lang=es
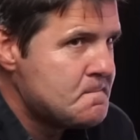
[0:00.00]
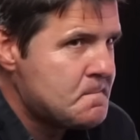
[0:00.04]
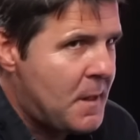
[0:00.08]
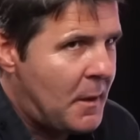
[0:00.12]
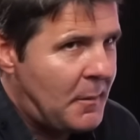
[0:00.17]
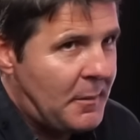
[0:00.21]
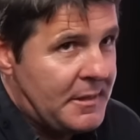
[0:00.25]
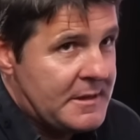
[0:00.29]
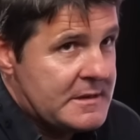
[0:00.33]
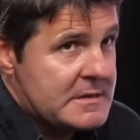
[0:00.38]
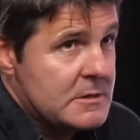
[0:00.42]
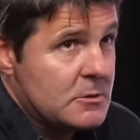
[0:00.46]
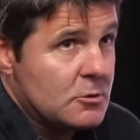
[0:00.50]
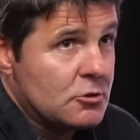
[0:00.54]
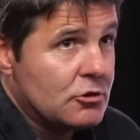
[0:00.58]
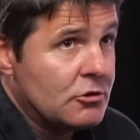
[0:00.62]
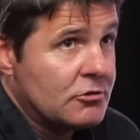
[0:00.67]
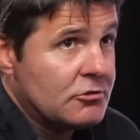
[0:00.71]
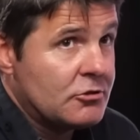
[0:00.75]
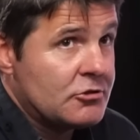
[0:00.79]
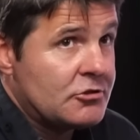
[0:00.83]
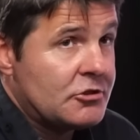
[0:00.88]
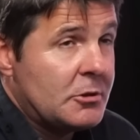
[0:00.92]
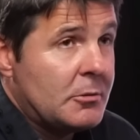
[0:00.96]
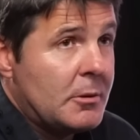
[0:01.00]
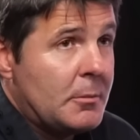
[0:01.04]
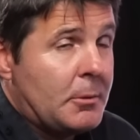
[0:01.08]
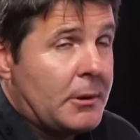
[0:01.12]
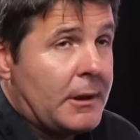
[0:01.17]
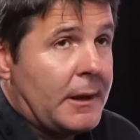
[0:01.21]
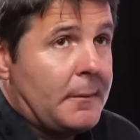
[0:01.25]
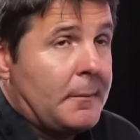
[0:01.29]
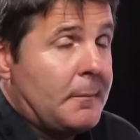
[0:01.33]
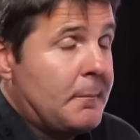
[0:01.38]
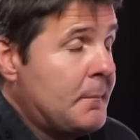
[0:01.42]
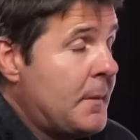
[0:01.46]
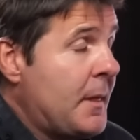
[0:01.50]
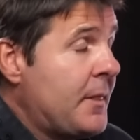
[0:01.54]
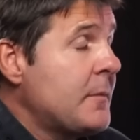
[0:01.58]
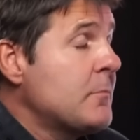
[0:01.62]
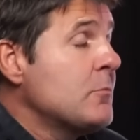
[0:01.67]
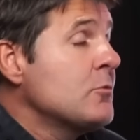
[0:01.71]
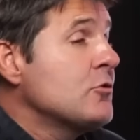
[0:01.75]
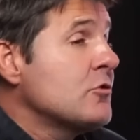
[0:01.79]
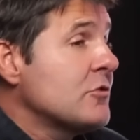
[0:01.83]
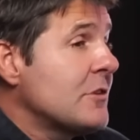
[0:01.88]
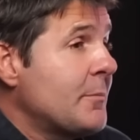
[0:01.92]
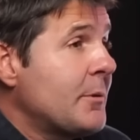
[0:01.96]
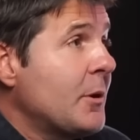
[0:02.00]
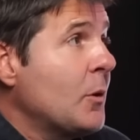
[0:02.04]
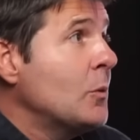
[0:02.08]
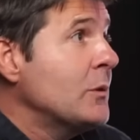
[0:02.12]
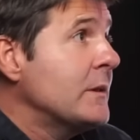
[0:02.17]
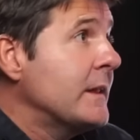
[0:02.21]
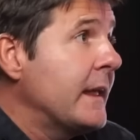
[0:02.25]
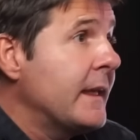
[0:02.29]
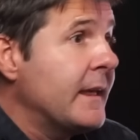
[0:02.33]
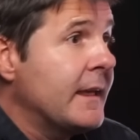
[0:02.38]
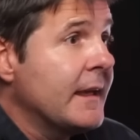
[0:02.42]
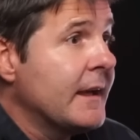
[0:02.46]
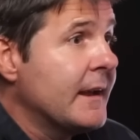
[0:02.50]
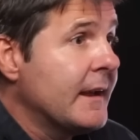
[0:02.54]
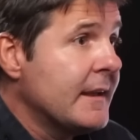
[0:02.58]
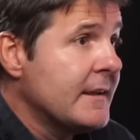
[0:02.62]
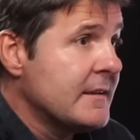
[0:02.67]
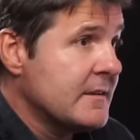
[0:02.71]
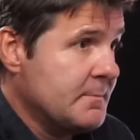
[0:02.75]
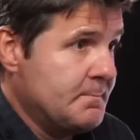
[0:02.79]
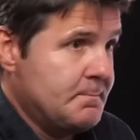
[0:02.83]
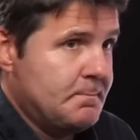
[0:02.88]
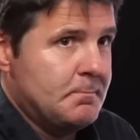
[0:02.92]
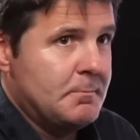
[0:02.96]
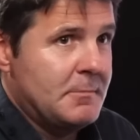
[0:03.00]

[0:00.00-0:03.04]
A veces incluso esto sirve porque me hacen mucho esta pregunta, ¿y quién es?